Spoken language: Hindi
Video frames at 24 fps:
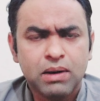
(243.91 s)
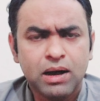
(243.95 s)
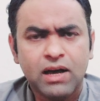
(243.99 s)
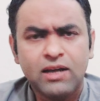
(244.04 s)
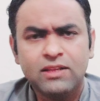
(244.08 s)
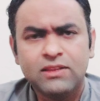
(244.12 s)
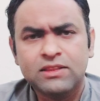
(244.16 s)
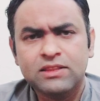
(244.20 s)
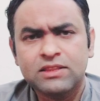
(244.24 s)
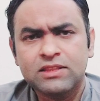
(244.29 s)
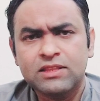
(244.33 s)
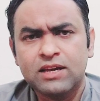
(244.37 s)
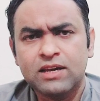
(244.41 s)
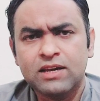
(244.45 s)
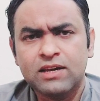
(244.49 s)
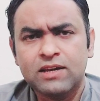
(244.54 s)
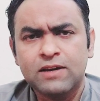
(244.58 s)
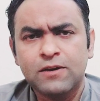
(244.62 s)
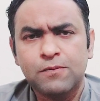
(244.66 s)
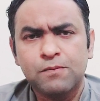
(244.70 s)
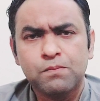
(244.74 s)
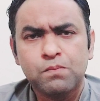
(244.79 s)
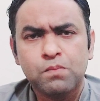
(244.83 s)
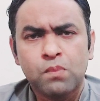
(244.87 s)
बात
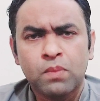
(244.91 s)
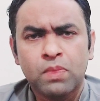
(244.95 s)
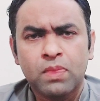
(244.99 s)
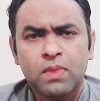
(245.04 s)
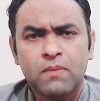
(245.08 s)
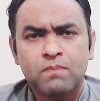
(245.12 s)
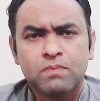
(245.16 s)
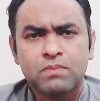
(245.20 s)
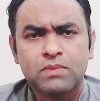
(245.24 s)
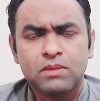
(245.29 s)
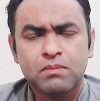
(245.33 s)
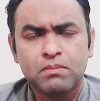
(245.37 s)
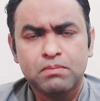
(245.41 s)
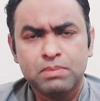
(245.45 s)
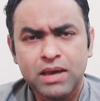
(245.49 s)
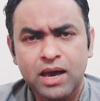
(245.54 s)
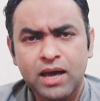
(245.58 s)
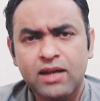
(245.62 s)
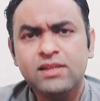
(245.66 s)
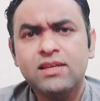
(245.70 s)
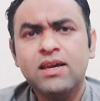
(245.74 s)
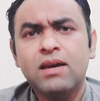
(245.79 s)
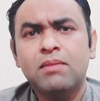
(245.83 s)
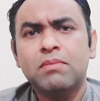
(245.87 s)
तक
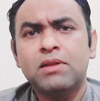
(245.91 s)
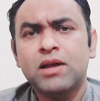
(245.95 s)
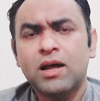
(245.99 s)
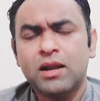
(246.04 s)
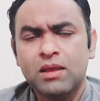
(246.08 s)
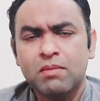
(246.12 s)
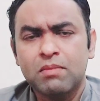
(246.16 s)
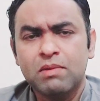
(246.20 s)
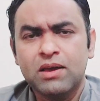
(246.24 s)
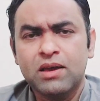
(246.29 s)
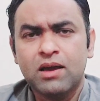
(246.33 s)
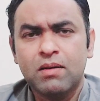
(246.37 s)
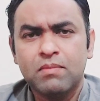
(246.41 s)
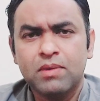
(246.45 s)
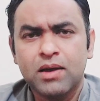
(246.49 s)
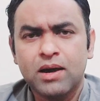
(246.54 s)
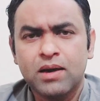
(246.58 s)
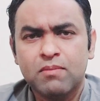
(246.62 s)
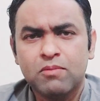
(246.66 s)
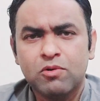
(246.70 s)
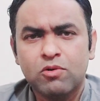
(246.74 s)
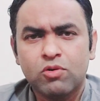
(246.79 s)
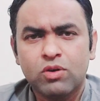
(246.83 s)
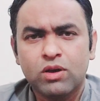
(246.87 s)
बयानिया बनाने में
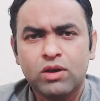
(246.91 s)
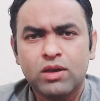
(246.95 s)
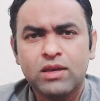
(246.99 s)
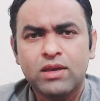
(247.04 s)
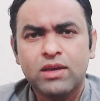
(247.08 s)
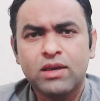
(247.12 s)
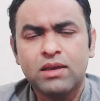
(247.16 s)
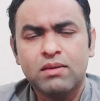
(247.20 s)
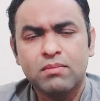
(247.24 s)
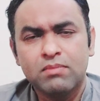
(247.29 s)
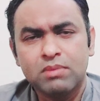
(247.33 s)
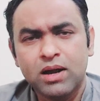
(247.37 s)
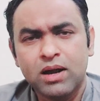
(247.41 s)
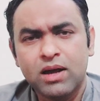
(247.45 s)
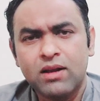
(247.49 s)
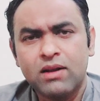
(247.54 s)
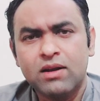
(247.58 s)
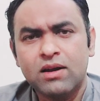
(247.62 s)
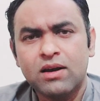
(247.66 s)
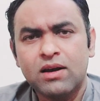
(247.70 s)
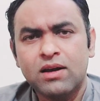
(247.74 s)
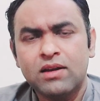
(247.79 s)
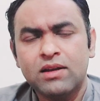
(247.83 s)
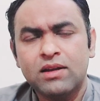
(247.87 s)
कामयाब हो गई कि इमरान
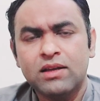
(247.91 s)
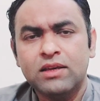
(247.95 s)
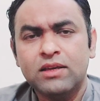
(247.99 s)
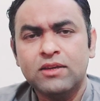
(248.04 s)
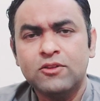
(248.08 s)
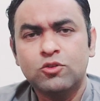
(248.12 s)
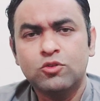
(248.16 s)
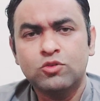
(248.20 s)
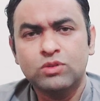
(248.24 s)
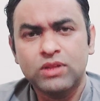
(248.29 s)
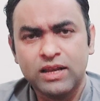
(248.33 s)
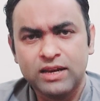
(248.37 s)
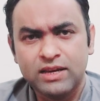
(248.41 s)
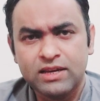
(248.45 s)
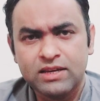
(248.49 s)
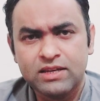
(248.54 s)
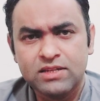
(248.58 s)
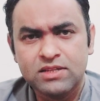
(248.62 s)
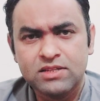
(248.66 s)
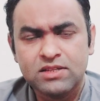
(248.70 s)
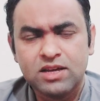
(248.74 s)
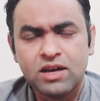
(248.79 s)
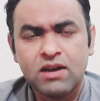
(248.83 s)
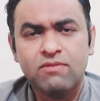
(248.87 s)
खान नहीं तो तहरीक
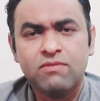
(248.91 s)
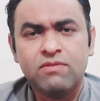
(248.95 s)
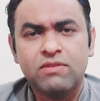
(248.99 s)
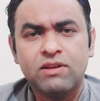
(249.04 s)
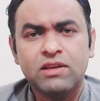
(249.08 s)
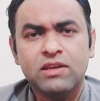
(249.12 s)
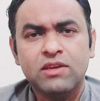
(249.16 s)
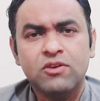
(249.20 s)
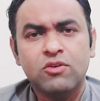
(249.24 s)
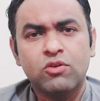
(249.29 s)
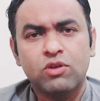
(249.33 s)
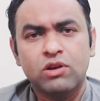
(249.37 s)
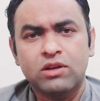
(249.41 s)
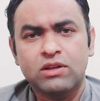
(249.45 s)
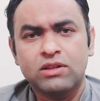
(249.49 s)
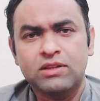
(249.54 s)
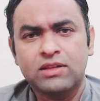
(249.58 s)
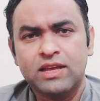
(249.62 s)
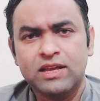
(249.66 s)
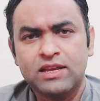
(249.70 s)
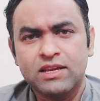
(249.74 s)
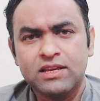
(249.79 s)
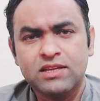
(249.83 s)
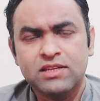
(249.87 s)
इंसाफ नहीं और अगर
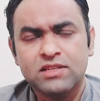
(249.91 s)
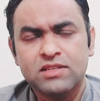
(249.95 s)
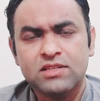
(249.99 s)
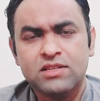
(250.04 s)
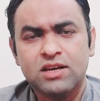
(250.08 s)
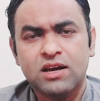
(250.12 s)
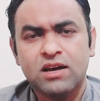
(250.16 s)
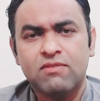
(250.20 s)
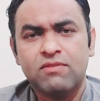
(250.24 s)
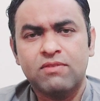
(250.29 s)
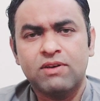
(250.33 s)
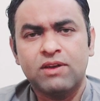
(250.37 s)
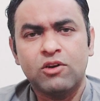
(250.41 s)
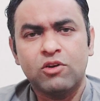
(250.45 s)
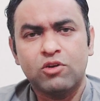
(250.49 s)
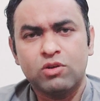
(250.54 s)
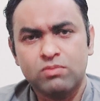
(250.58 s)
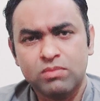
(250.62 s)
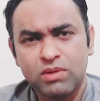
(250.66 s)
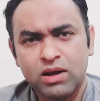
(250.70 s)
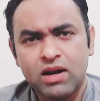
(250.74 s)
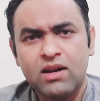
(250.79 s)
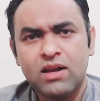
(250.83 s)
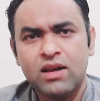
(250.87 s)
तहरीक इंसाफ है और
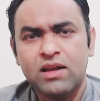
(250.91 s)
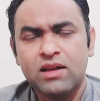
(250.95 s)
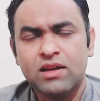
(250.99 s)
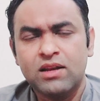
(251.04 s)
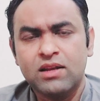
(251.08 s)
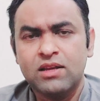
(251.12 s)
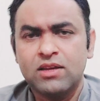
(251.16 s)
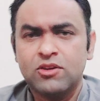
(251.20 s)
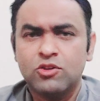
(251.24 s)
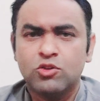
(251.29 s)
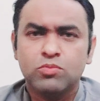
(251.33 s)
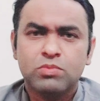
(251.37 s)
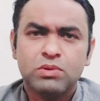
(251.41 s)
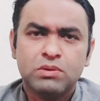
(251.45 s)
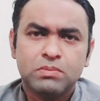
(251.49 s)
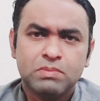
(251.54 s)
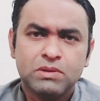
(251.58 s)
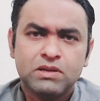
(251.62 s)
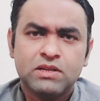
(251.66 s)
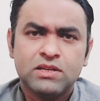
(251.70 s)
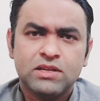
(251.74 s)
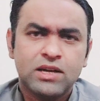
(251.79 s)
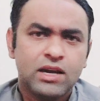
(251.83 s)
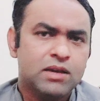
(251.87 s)
इमरान खान नहीं है तो फिर
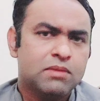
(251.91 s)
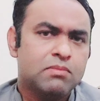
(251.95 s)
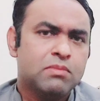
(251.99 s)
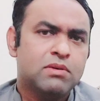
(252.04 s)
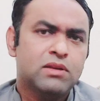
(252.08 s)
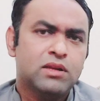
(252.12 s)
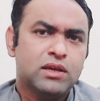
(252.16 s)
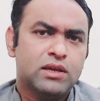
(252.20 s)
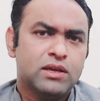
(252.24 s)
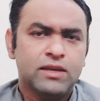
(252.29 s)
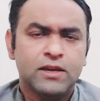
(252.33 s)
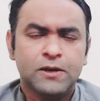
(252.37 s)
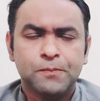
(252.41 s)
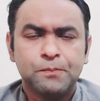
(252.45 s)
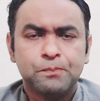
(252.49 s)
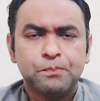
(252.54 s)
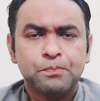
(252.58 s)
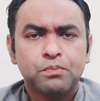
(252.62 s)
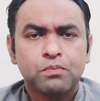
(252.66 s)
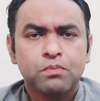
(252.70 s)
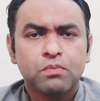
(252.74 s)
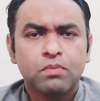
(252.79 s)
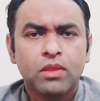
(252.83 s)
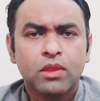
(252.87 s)
पी भी नहीं है
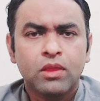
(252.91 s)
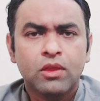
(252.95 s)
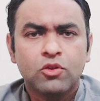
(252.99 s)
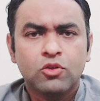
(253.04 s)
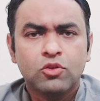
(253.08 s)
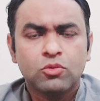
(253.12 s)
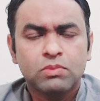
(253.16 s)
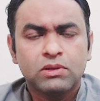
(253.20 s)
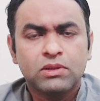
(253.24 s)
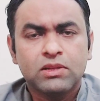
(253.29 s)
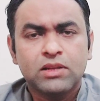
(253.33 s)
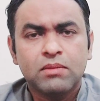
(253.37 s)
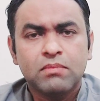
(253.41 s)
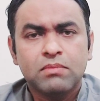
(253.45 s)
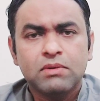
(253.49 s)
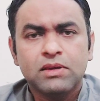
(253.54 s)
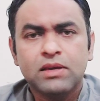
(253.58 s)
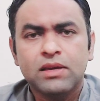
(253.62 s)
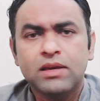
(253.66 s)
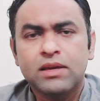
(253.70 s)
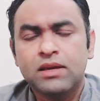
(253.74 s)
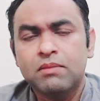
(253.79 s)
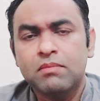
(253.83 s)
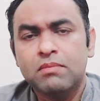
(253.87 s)
तो मतलब
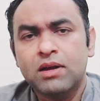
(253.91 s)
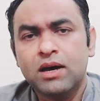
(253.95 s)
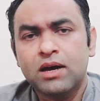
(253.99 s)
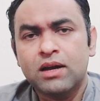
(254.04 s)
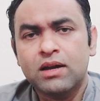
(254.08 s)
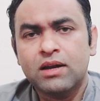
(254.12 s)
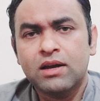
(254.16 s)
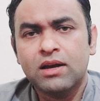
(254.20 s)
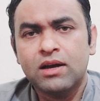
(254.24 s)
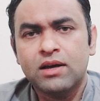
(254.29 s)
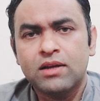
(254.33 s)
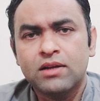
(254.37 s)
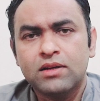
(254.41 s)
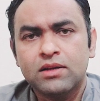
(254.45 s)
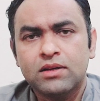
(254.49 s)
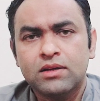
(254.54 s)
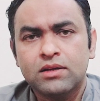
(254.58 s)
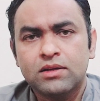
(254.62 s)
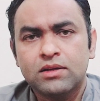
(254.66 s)
ये कि इमरान खान